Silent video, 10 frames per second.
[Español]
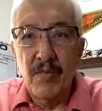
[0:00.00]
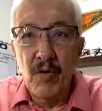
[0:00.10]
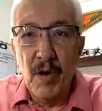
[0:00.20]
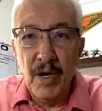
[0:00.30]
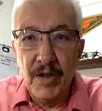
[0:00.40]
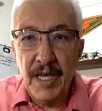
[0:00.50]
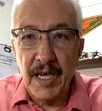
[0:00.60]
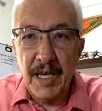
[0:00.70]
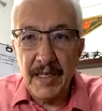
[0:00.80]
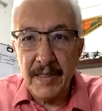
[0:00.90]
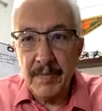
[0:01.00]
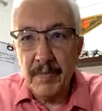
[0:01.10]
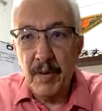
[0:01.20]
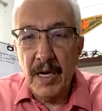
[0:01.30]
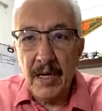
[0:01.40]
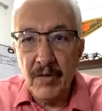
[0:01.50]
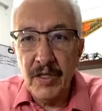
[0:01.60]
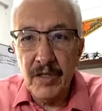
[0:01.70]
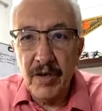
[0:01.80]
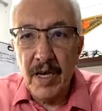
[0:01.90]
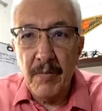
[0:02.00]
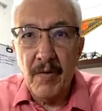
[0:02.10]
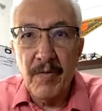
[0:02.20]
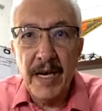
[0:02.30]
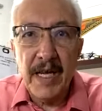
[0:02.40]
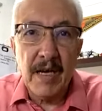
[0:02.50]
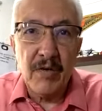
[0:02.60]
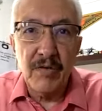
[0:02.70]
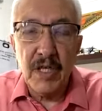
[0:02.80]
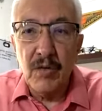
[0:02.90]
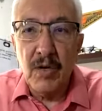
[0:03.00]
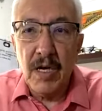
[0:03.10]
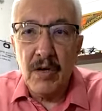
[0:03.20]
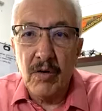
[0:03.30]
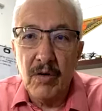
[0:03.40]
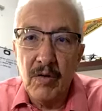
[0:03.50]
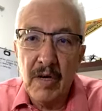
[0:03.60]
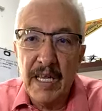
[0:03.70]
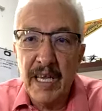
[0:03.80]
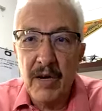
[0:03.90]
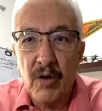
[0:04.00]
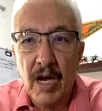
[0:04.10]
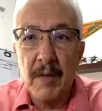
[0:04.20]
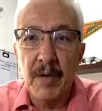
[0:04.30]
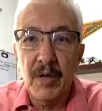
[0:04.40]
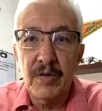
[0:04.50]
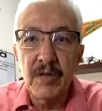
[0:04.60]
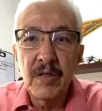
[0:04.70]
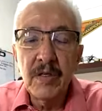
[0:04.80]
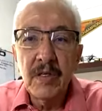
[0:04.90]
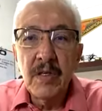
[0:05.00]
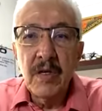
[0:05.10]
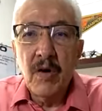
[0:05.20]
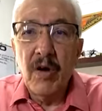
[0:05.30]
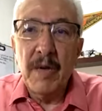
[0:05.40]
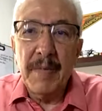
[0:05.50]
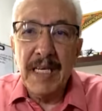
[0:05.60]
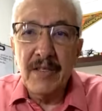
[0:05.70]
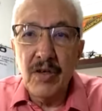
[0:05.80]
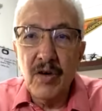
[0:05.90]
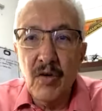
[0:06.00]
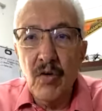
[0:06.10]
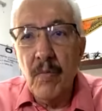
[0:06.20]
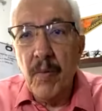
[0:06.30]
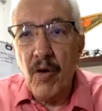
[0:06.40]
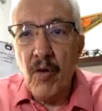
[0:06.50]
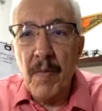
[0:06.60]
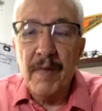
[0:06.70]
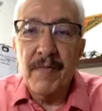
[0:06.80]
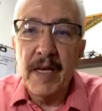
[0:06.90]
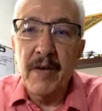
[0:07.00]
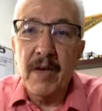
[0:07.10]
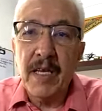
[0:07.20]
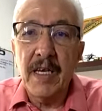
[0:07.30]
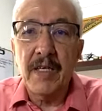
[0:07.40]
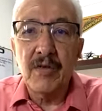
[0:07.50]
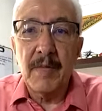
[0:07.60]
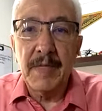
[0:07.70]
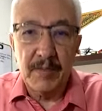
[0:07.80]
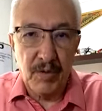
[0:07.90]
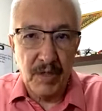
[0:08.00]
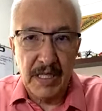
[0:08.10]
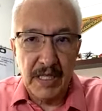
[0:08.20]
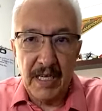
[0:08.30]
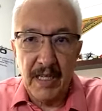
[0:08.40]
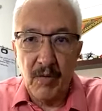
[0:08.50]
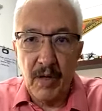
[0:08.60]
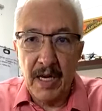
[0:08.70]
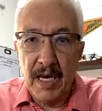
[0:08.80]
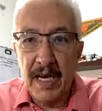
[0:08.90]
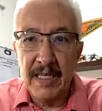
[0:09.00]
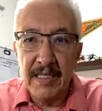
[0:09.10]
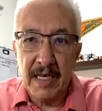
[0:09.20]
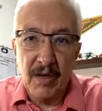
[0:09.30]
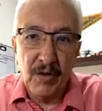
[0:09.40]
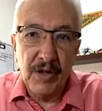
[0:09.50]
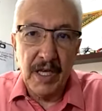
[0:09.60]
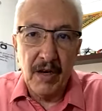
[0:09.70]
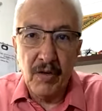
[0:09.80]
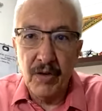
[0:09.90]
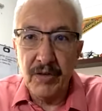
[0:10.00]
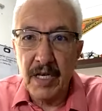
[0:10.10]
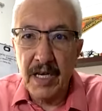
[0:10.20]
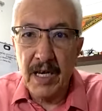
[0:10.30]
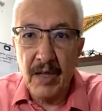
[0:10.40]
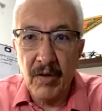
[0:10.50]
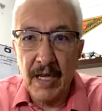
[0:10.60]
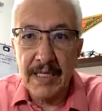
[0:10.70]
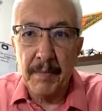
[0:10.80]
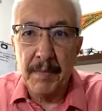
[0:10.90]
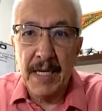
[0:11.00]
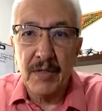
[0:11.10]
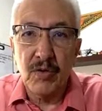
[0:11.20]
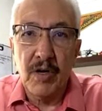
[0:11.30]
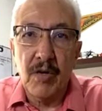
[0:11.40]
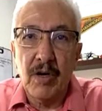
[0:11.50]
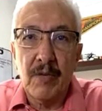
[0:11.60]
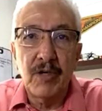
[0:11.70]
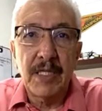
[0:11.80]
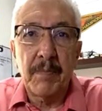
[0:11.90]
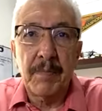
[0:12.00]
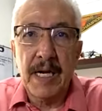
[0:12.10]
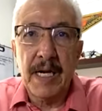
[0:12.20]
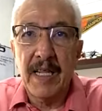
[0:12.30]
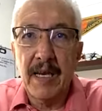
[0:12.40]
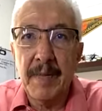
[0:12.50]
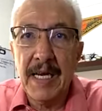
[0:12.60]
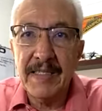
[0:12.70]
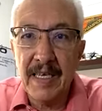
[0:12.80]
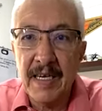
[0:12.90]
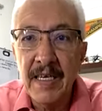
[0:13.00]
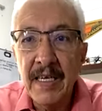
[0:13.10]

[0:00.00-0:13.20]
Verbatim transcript: Muy buenos días. Pues las condiciones atmosféricas continúan con ligeros cambios. Hoy amaneció un poco más frío aquí en la zona metropolitana de Guadalajara, entre los 10 y los 12 grados la temperatura en horas muy tempranas del amanecer.